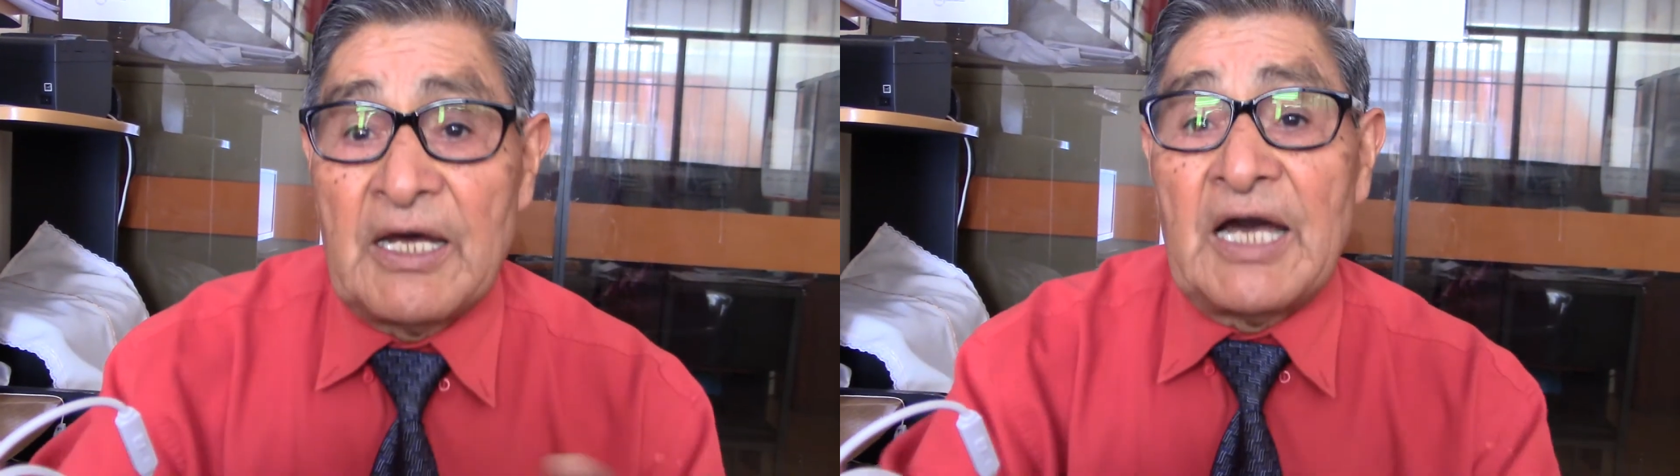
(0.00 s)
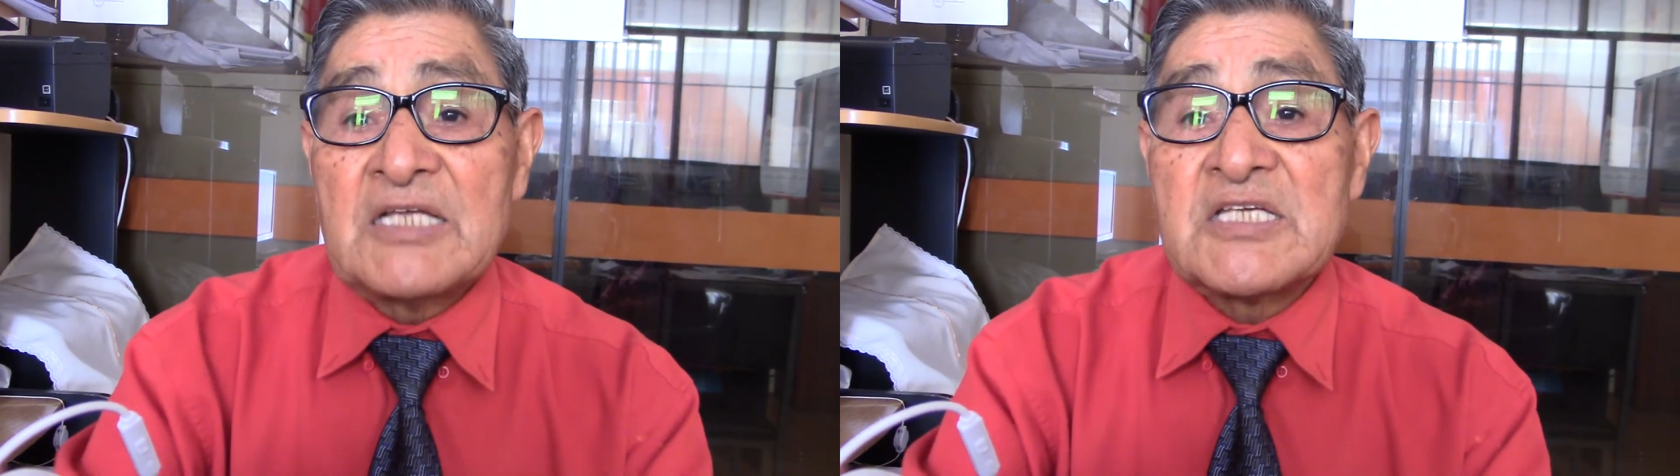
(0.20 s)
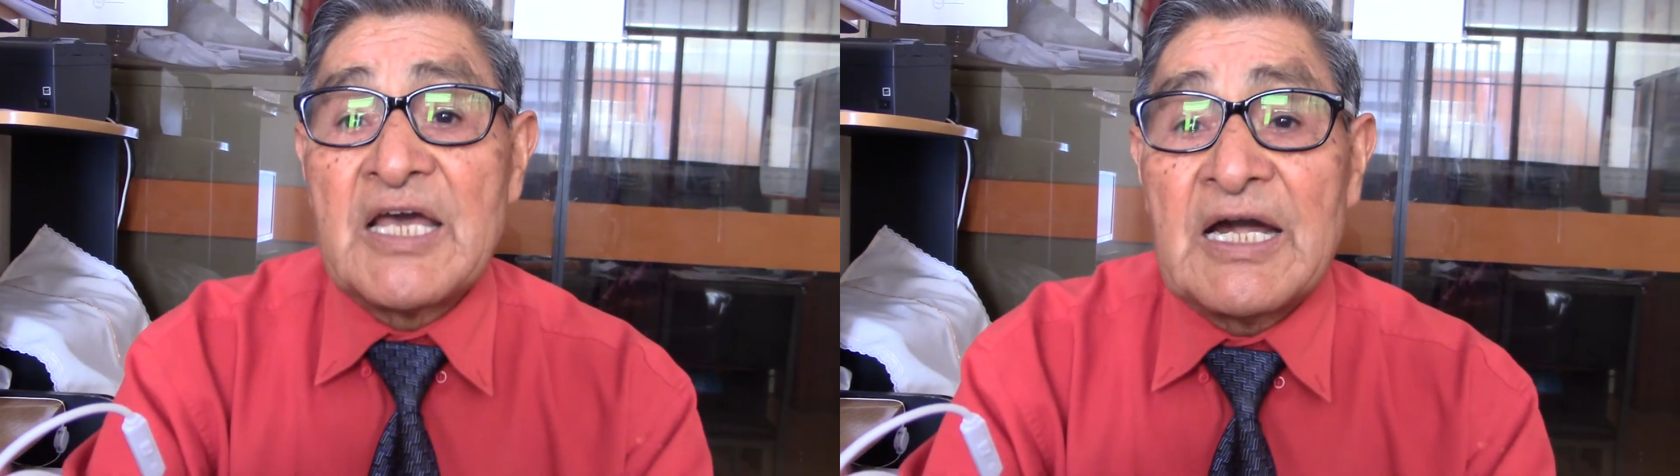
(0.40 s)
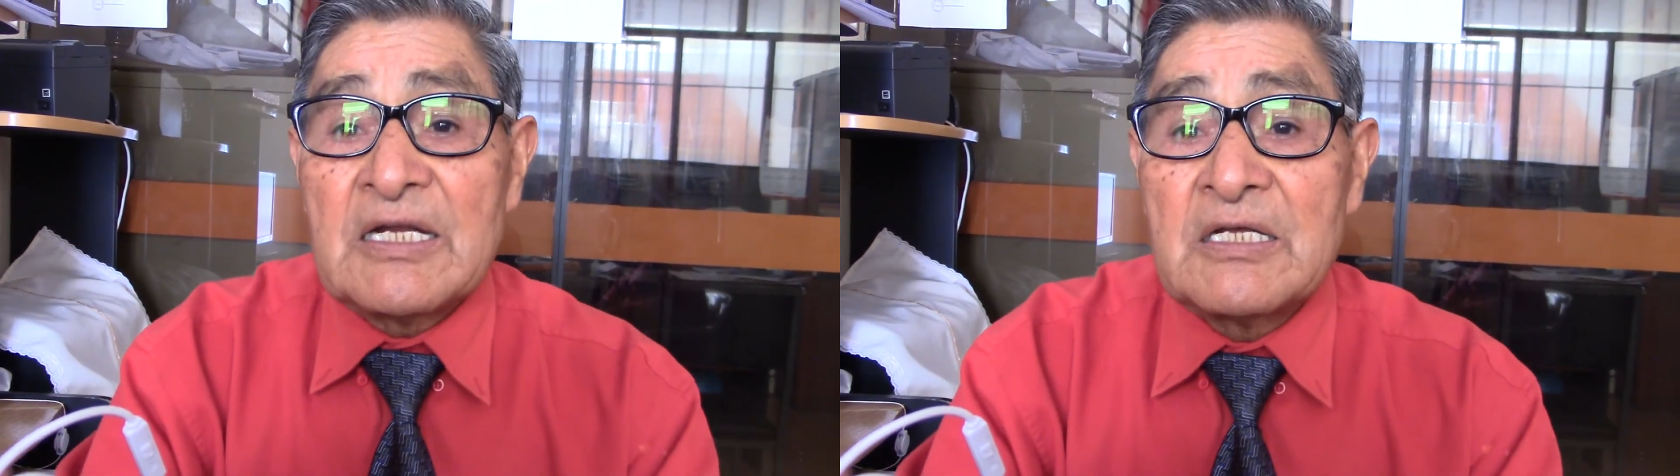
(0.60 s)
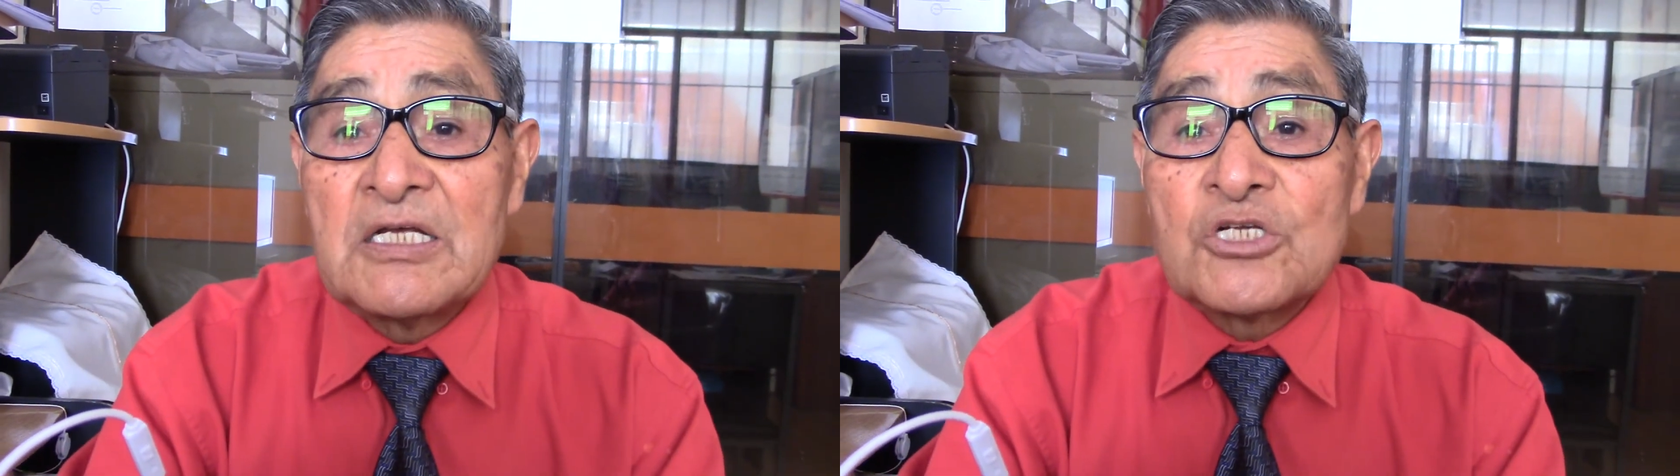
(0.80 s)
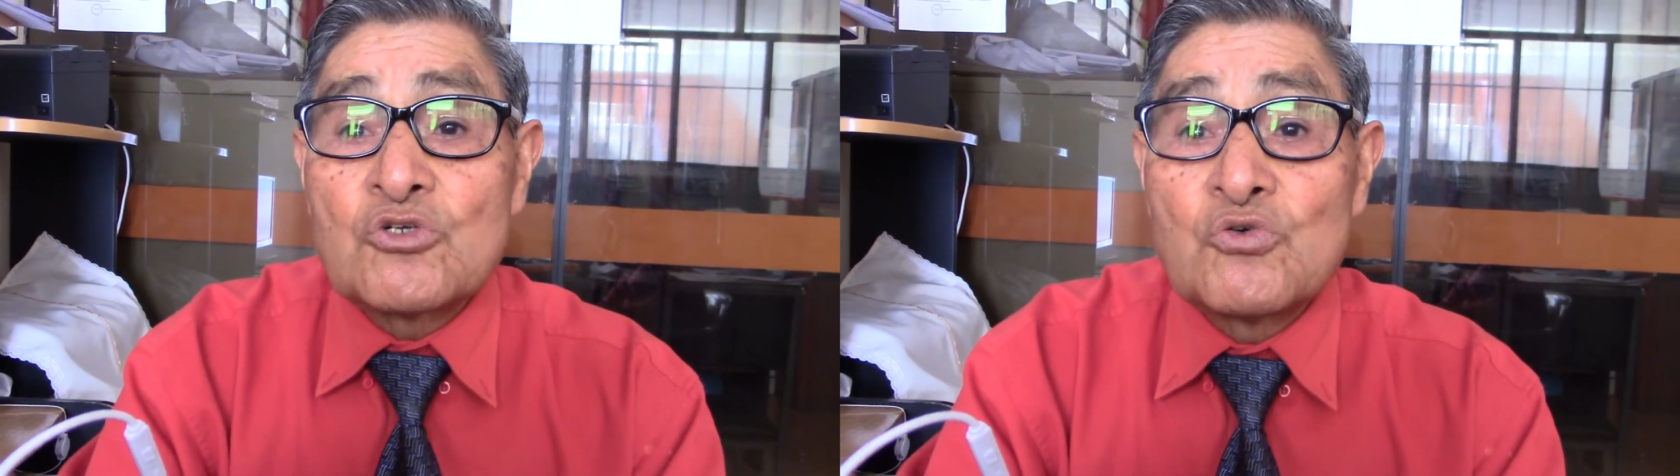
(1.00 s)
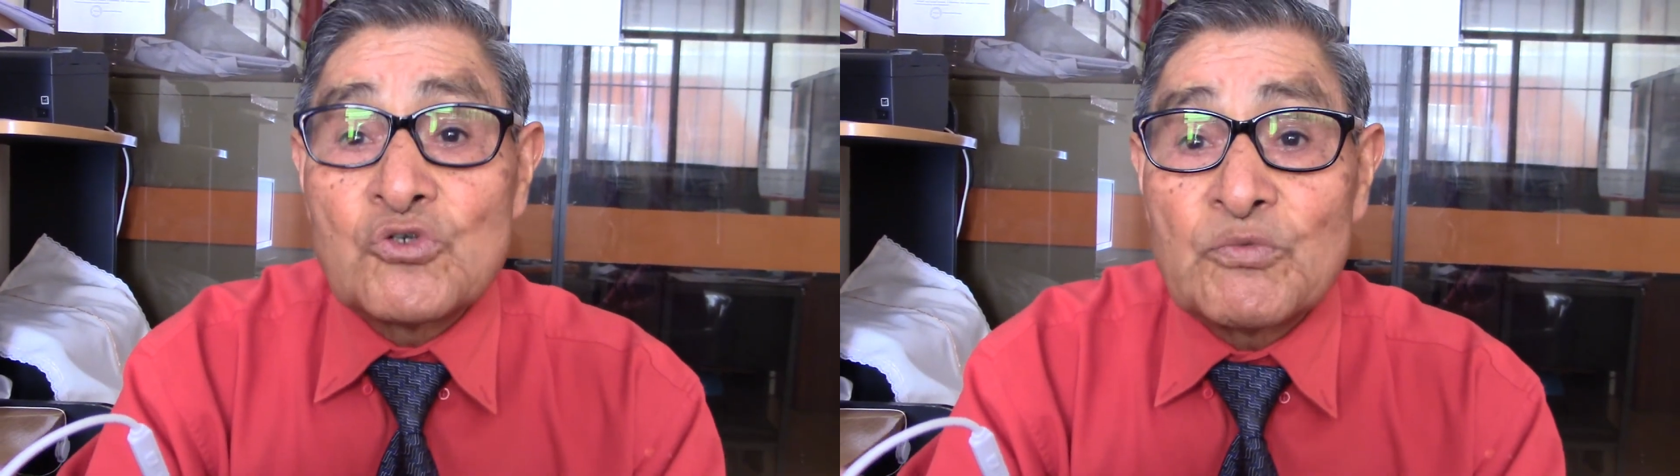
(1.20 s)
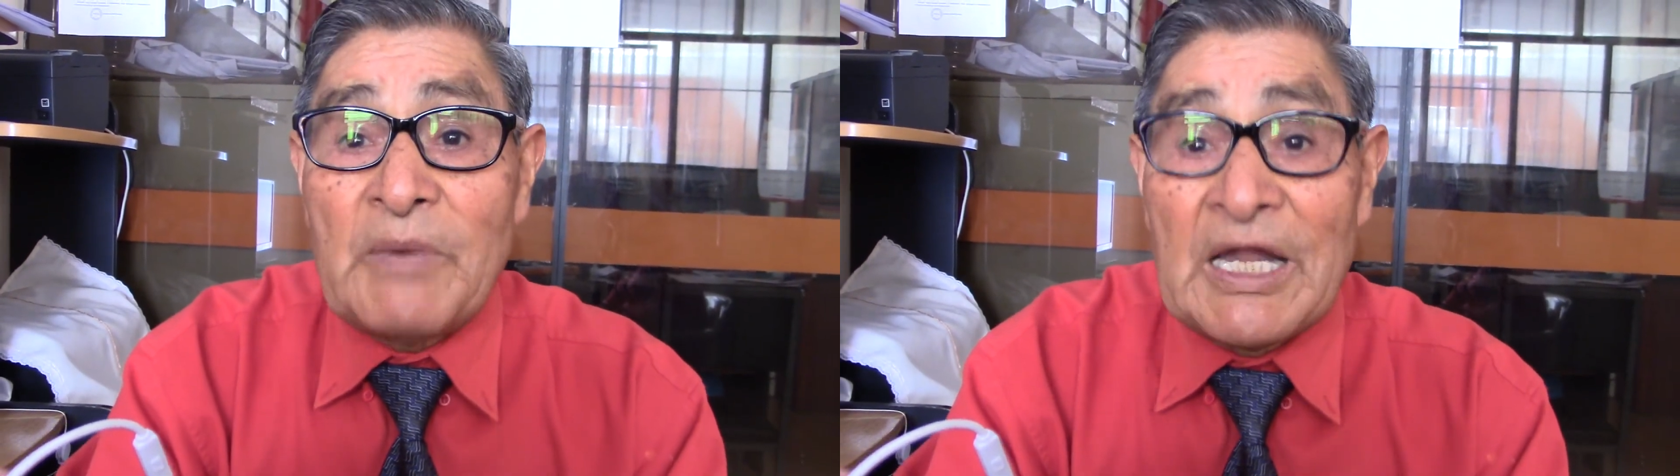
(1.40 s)
asear
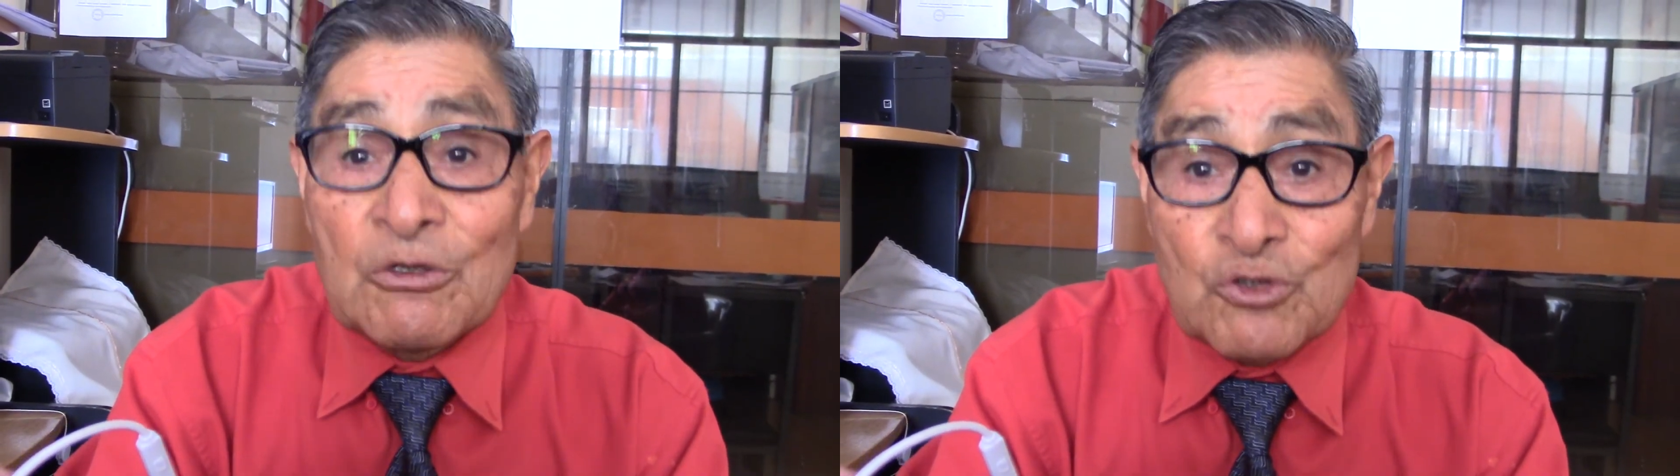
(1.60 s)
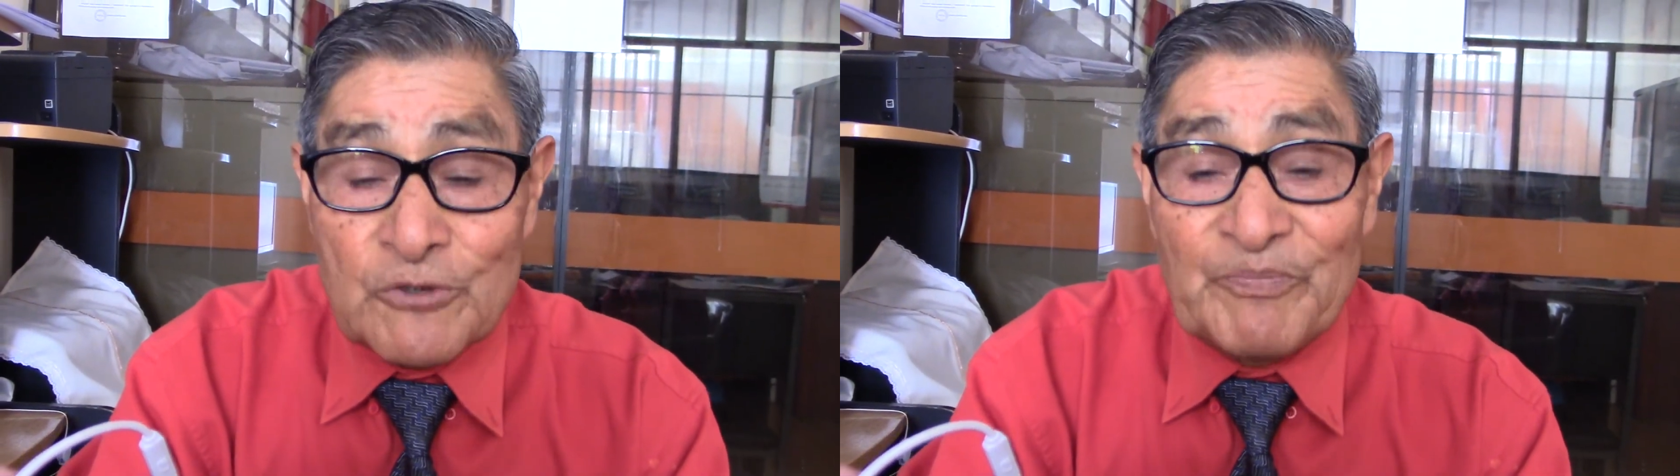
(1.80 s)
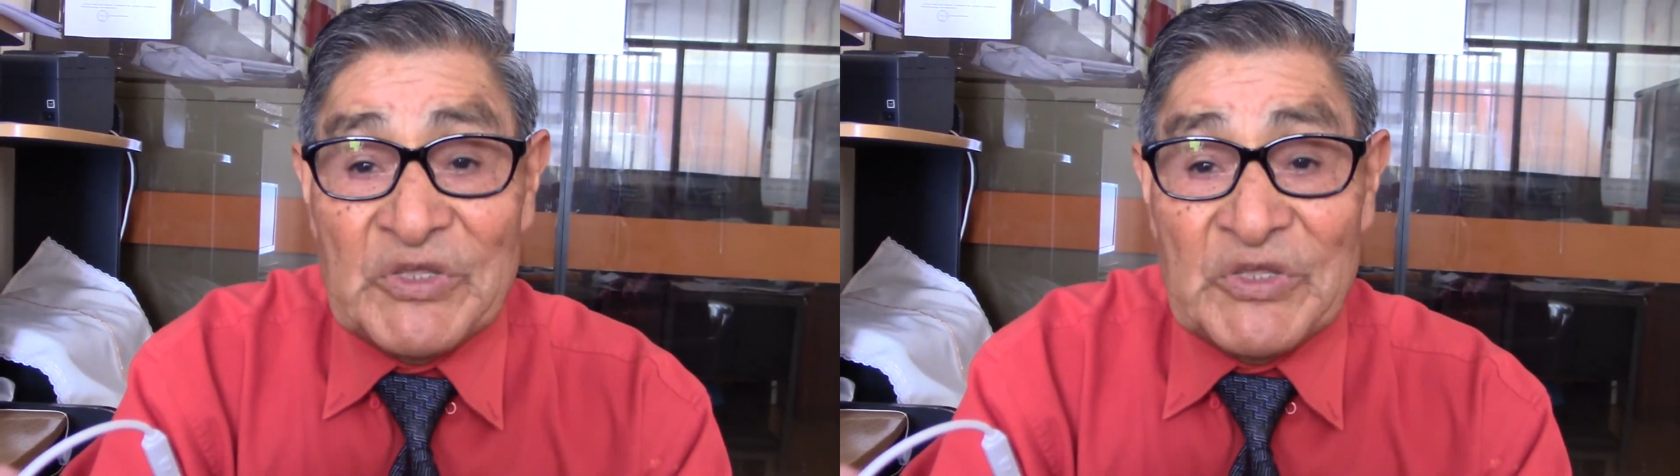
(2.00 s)
sus manos.